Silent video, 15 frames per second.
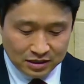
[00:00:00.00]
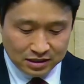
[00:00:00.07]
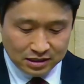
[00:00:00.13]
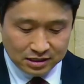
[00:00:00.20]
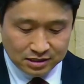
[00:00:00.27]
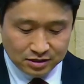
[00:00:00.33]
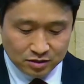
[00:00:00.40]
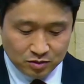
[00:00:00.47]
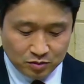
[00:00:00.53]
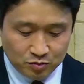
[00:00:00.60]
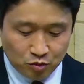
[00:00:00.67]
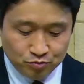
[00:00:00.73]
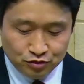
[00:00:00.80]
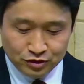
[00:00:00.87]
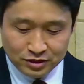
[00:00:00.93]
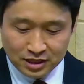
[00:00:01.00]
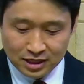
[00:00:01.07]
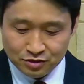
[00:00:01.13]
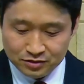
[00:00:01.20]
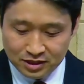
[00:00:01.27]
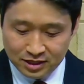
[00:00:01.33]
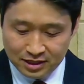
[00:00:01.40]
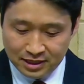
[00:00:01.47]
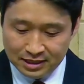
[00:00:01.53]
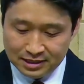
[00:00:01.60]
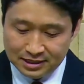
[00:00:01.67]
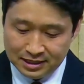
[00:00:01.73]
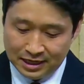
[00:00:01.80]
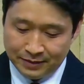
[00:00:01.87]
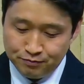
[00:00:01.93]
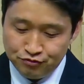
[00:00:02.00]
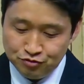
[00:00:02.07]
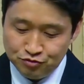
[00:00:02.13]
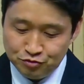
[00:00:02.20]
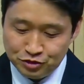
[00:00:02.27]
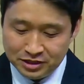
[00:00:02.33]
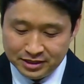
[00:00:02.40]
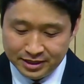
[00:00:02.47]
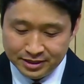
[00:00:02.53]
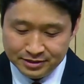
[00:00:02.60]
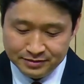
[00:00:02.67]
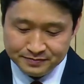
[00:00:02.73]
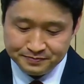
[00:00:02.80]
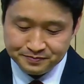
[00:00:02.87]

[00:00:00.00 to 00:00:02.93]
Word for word: 그 본문 가운데 그 앞부분인데요.